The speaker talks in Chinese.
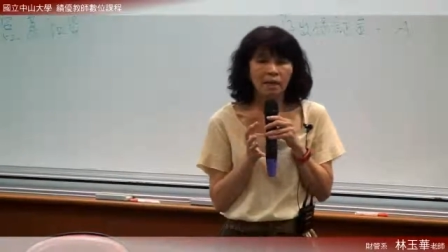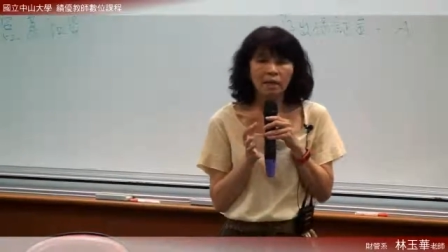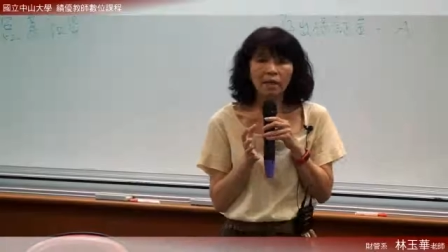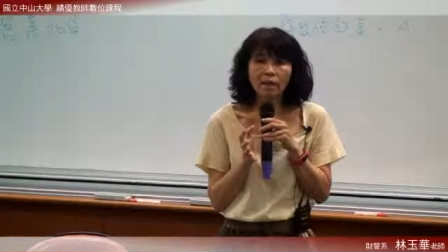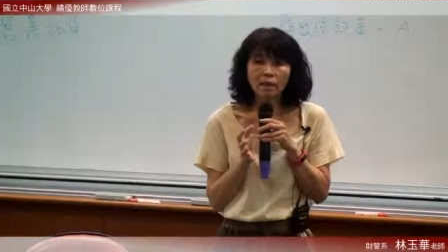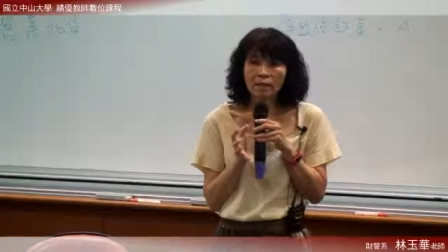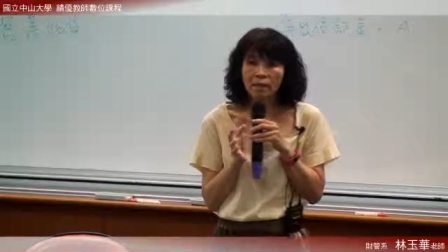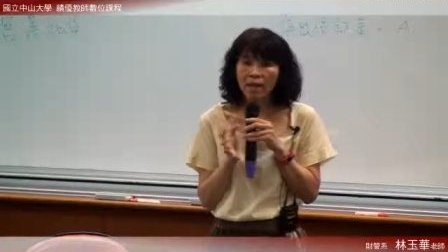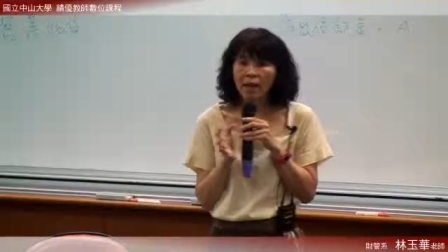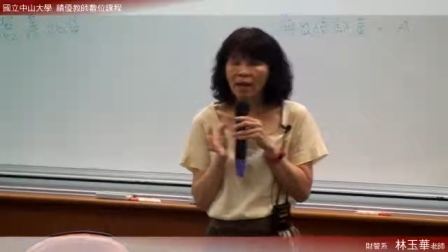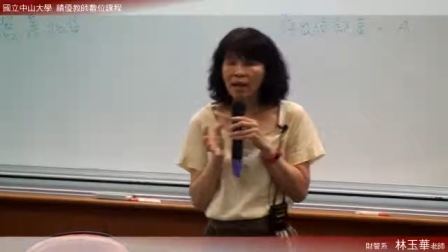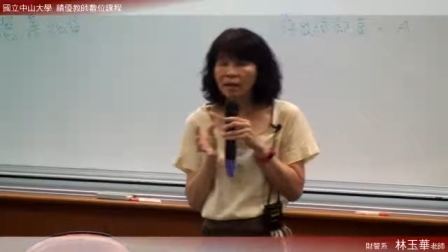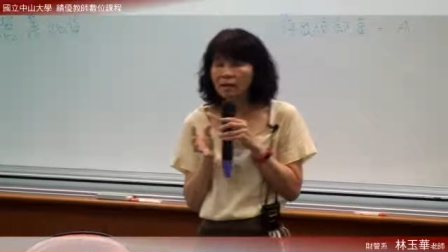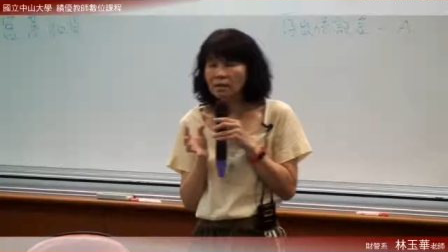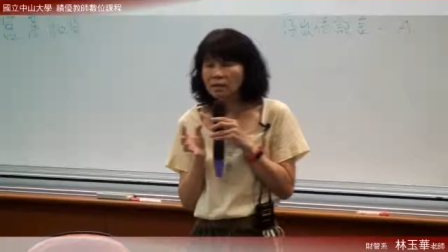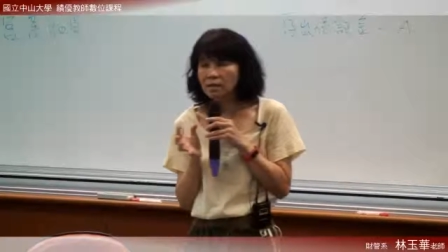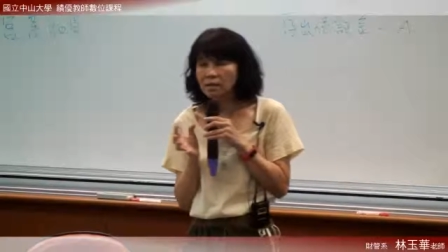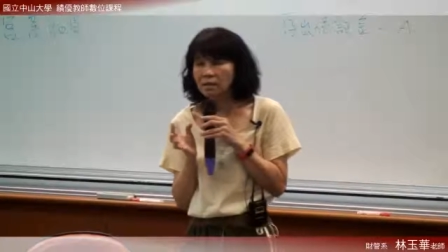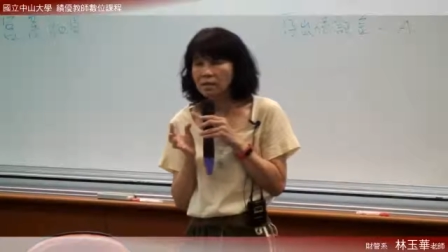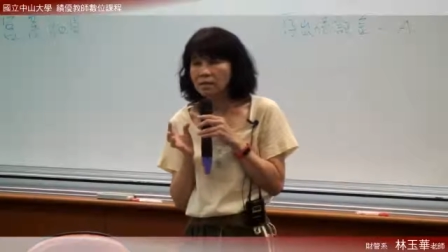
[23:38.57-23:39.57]
那
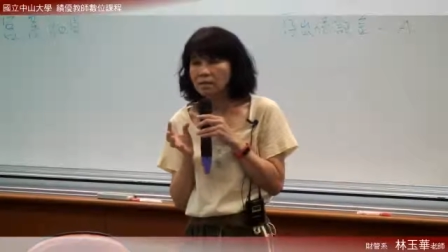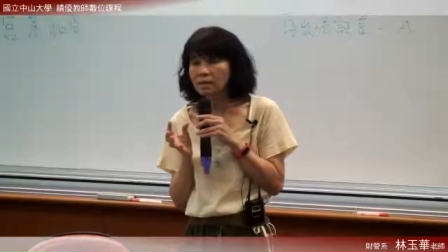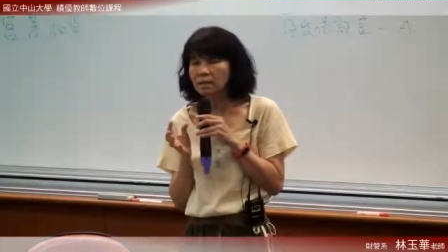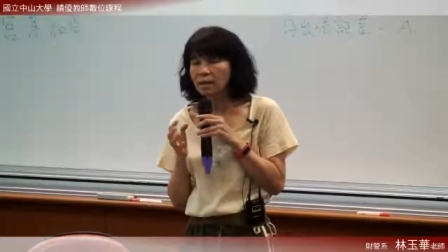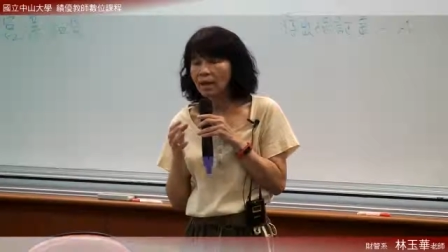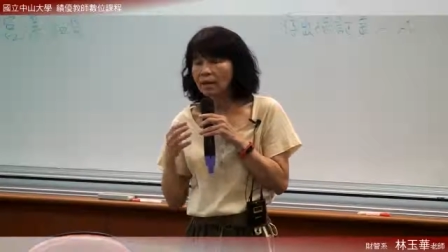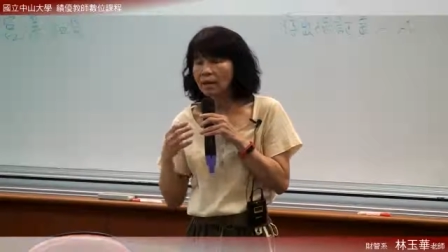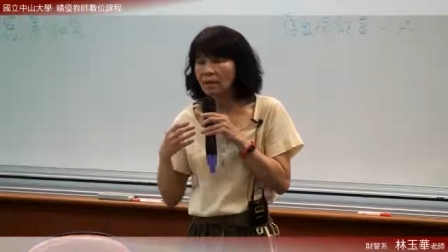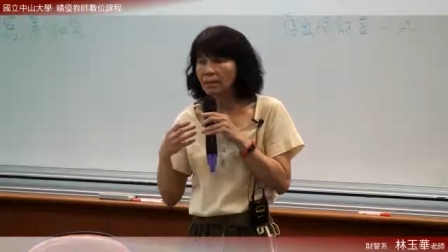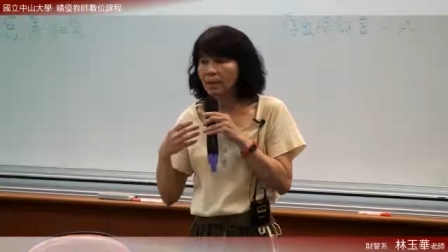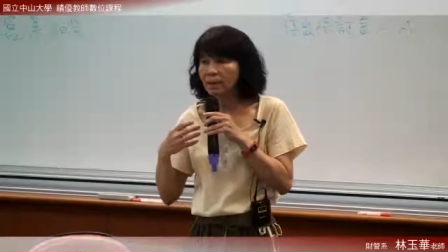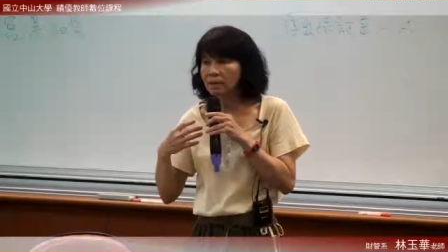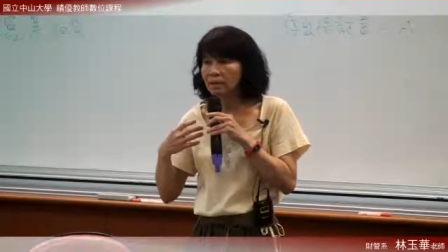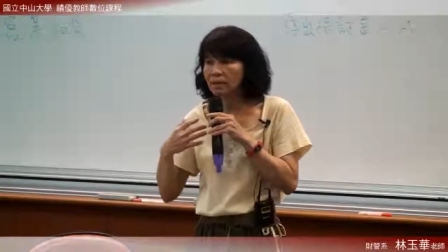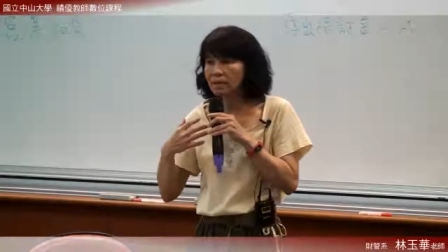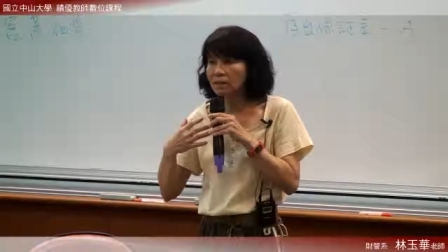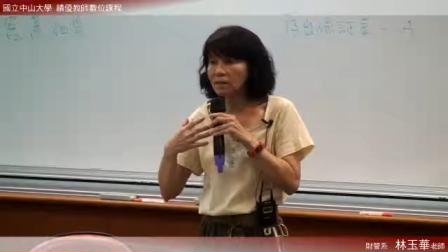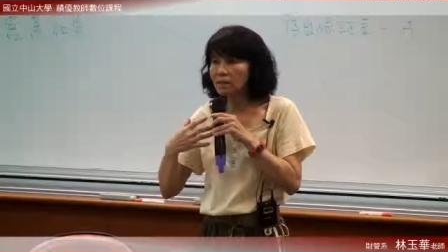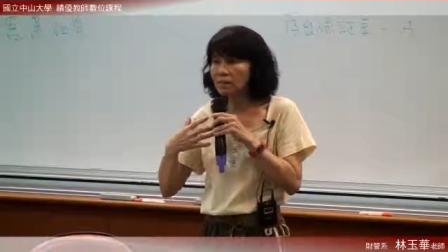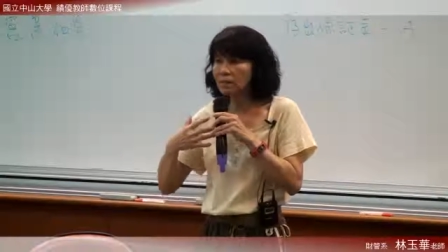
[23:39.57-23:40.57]
它的机器它要把
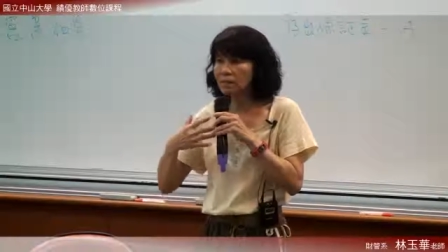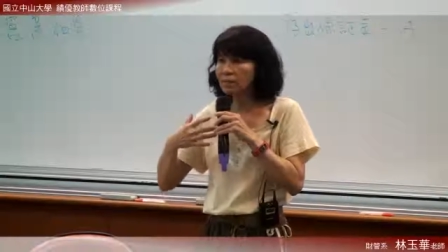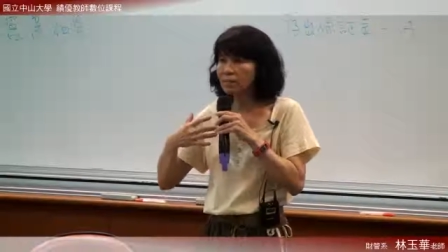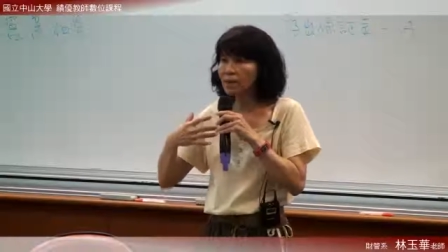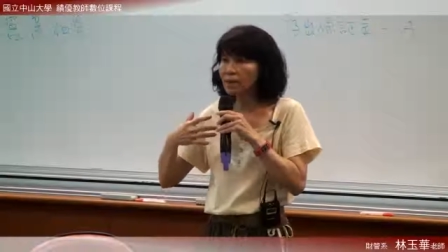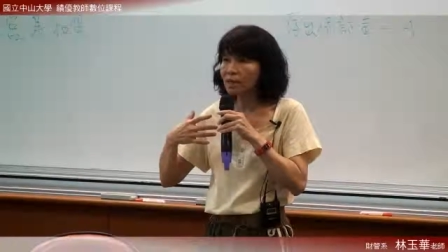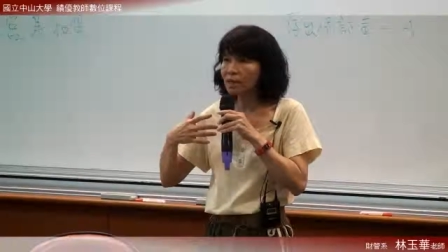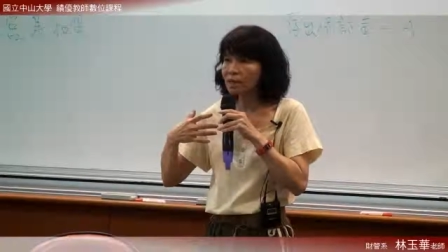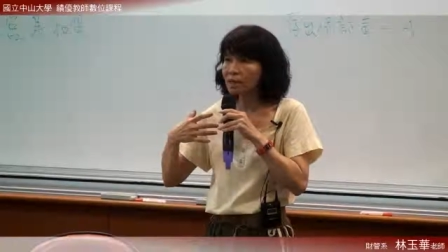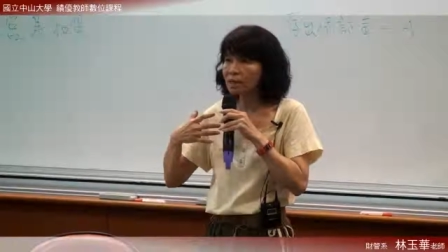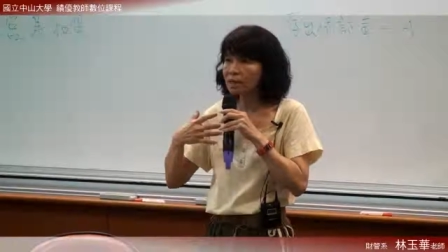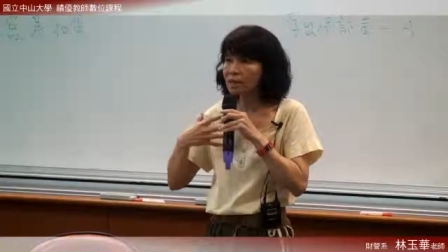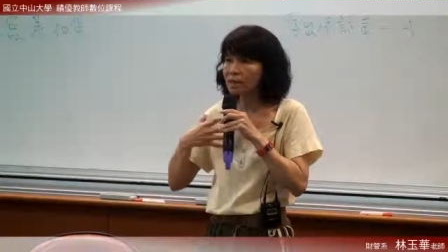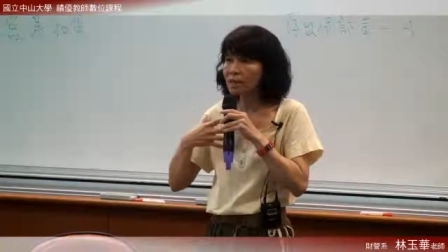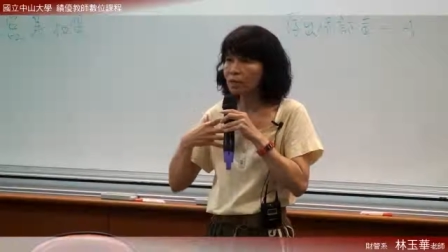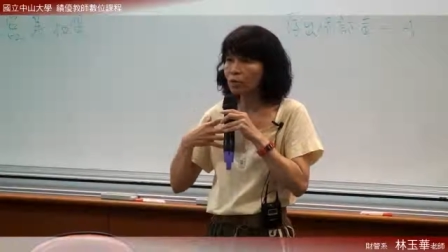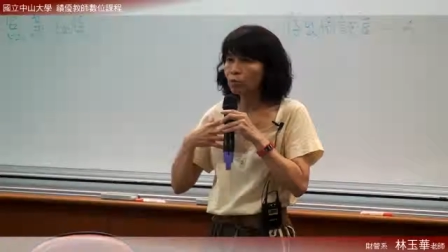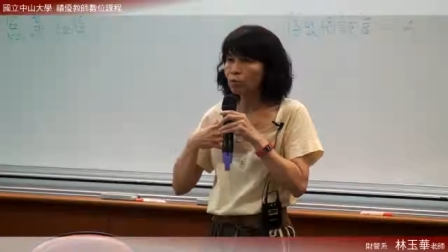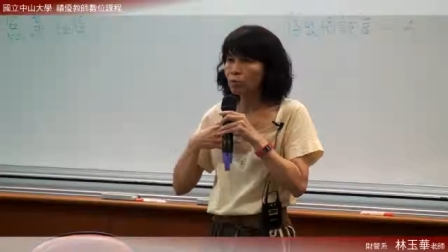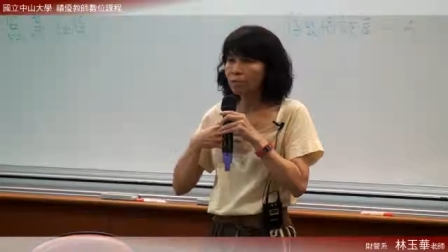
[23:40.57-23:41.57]
这个机器设备跟它自
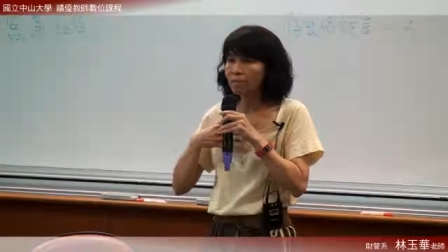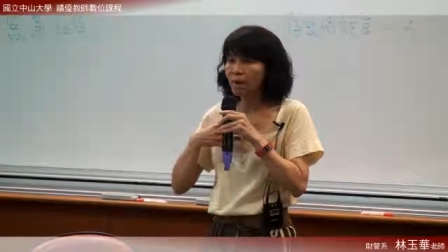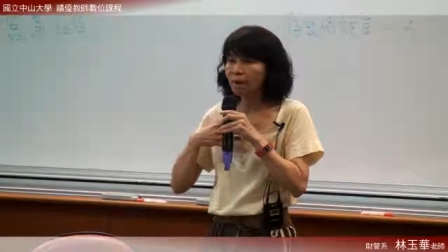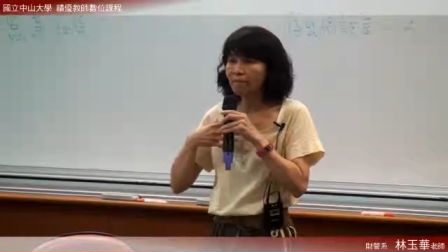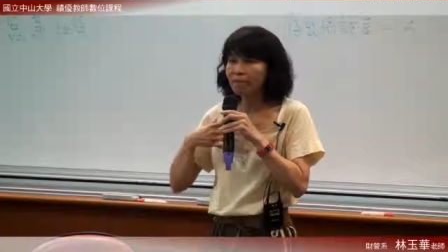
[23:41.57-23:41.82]
己用的把